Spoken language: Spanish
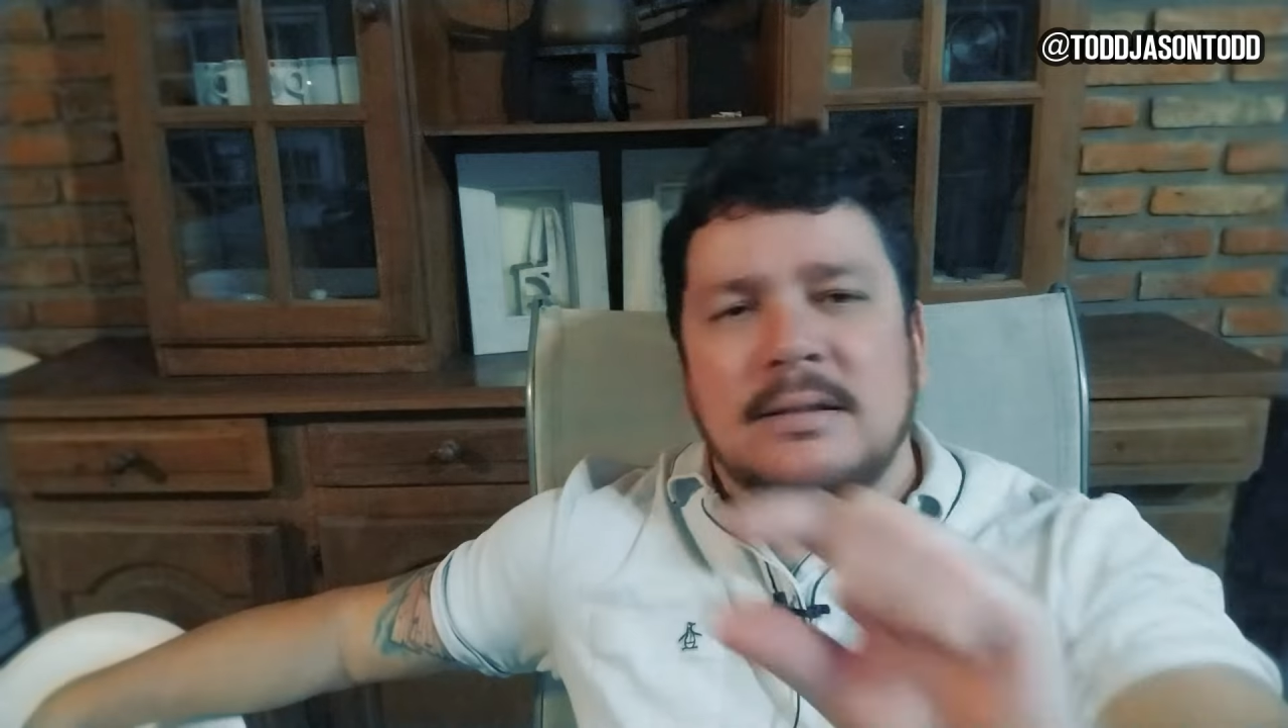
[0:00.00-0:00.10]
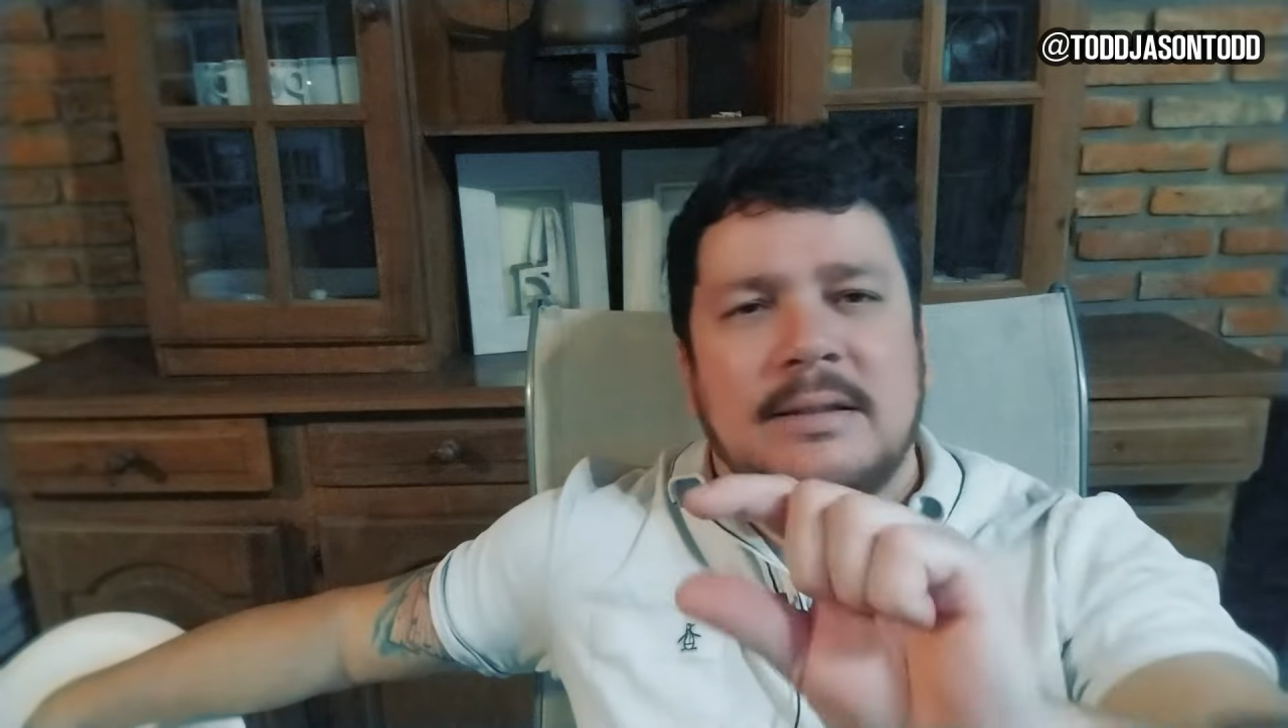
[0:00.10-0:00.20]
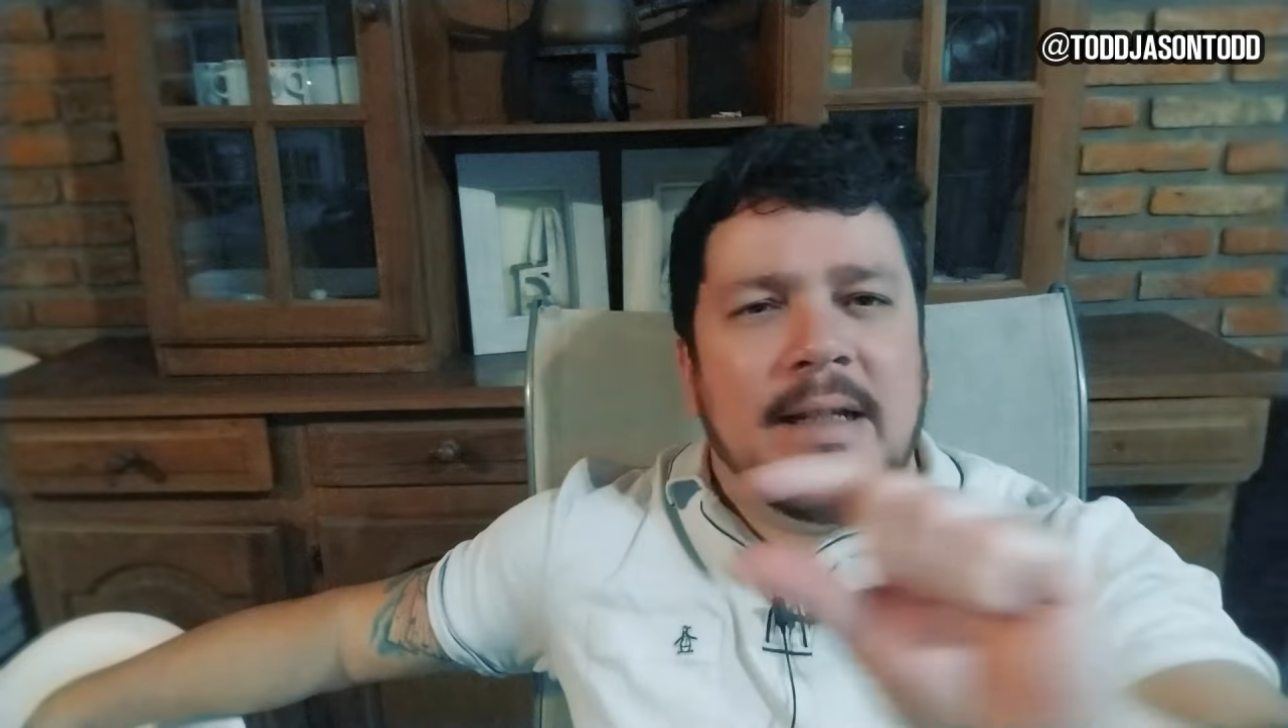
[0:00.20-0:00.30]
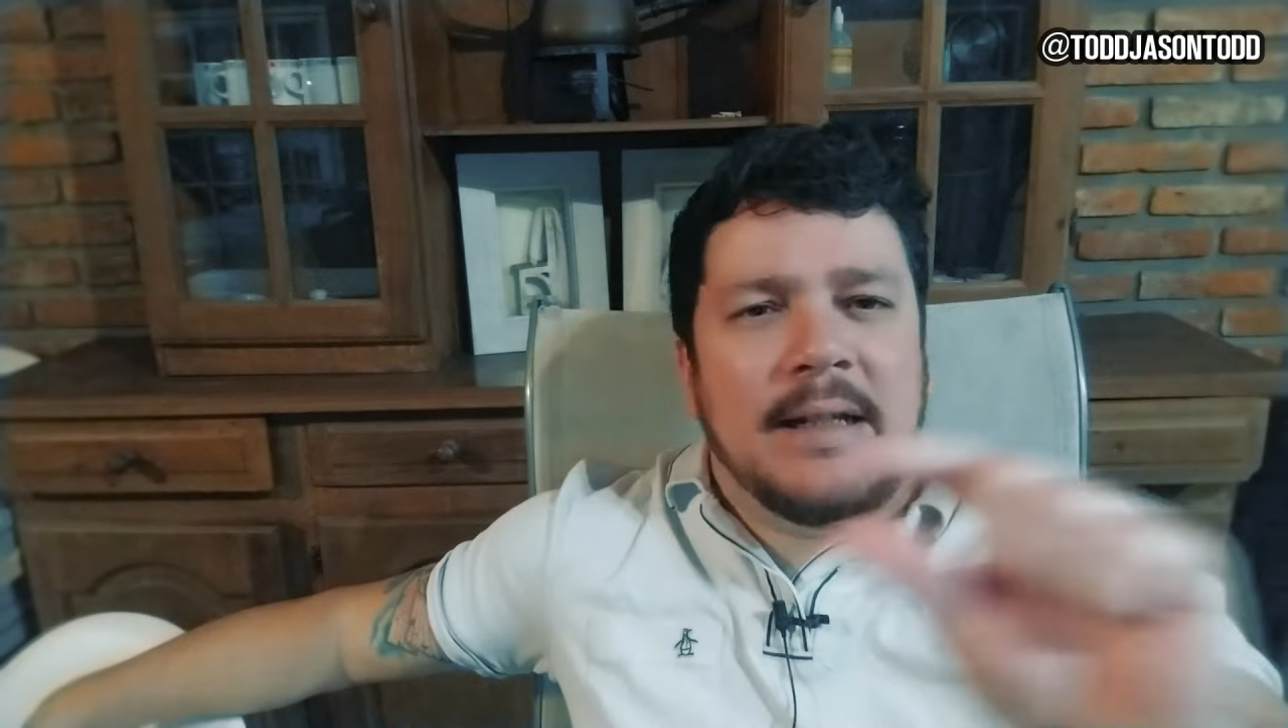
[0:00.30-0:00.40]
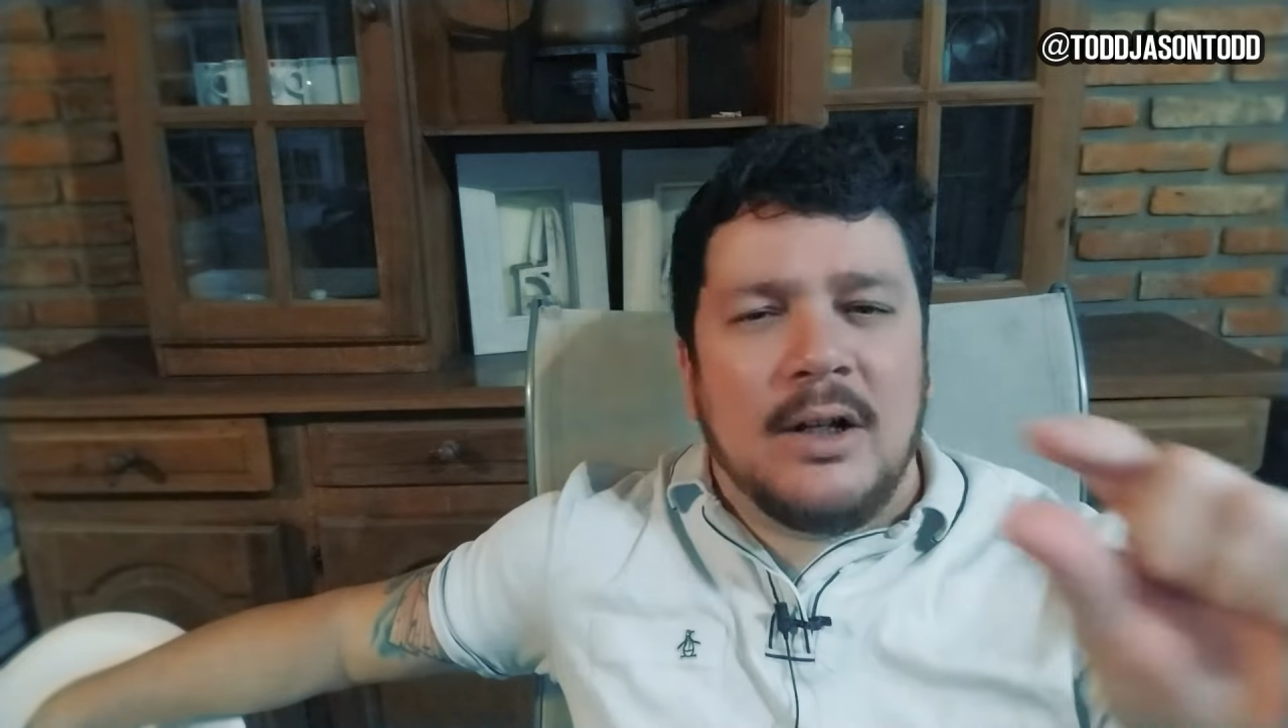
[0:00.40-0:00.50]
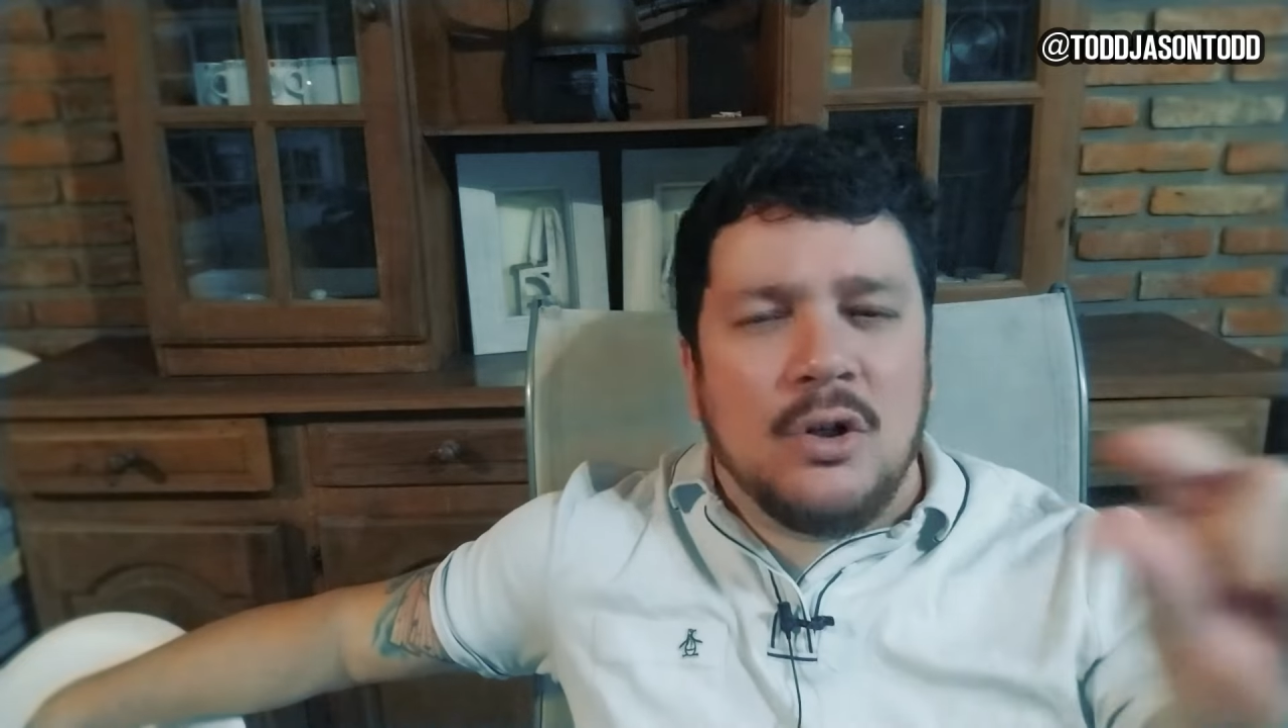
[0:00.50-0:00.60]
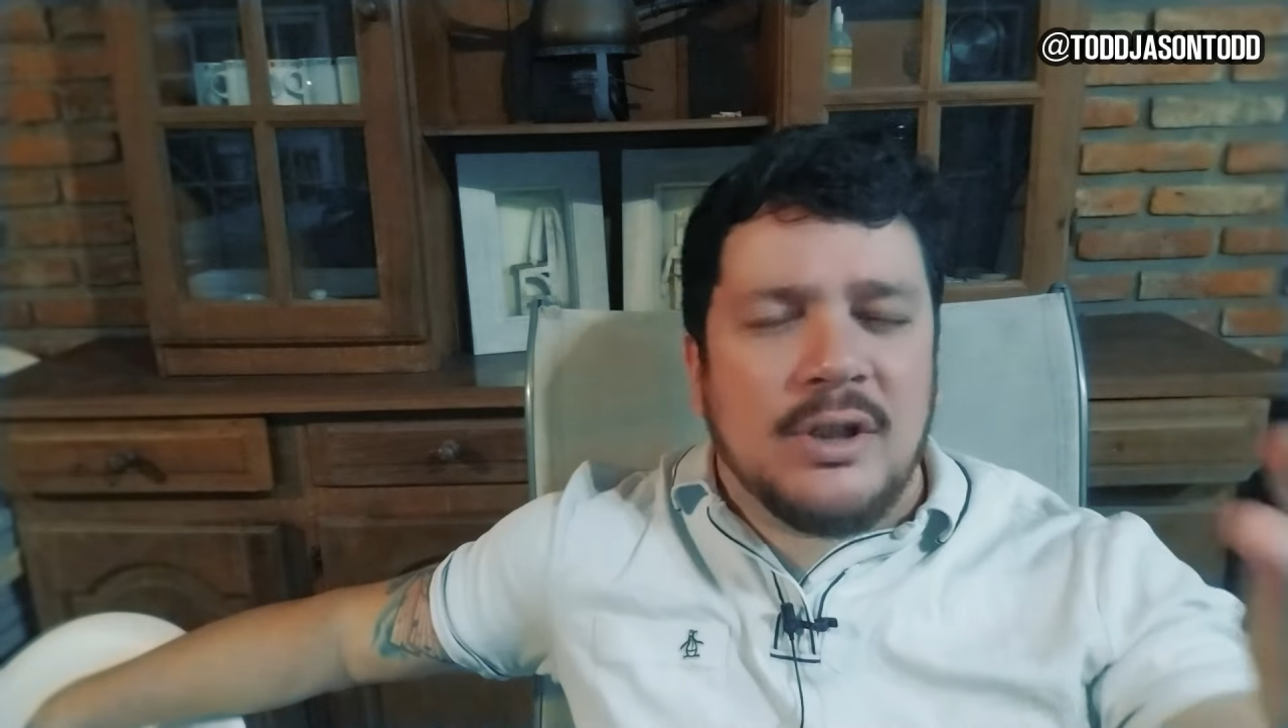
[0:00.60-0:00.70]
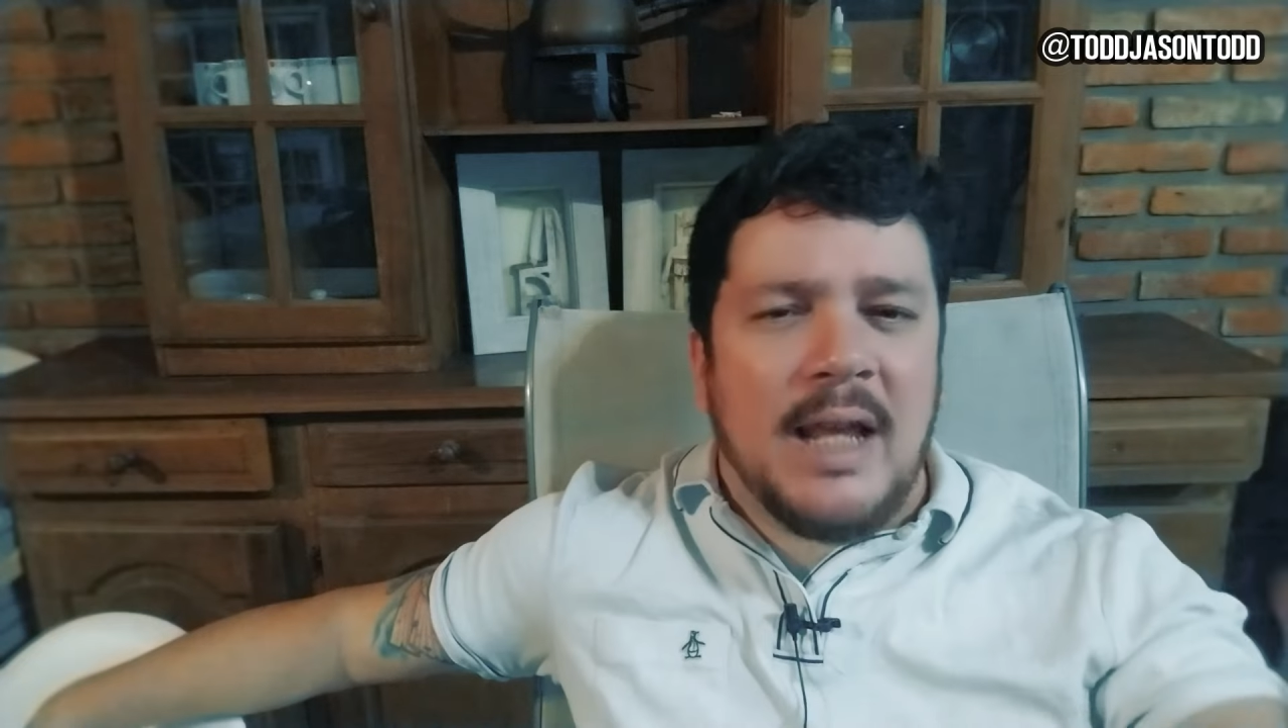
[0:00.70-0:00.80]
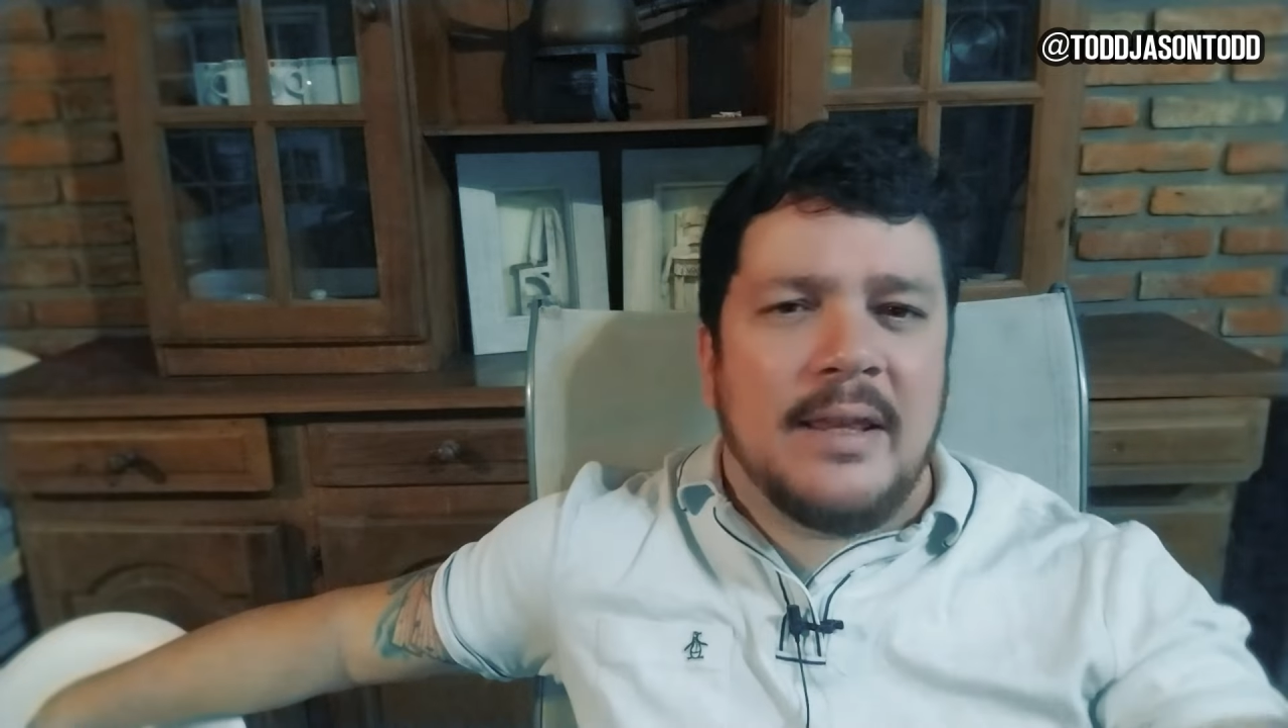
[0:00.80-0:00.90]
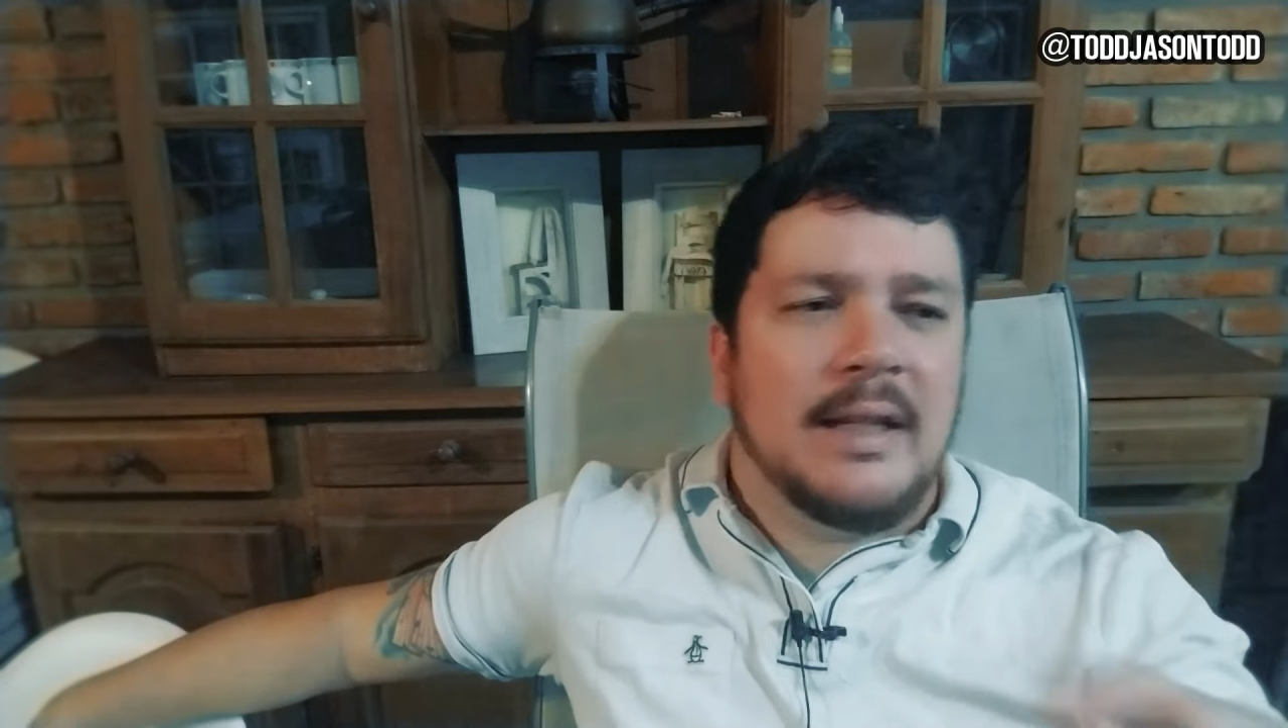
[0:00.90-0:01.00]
tiene cosas de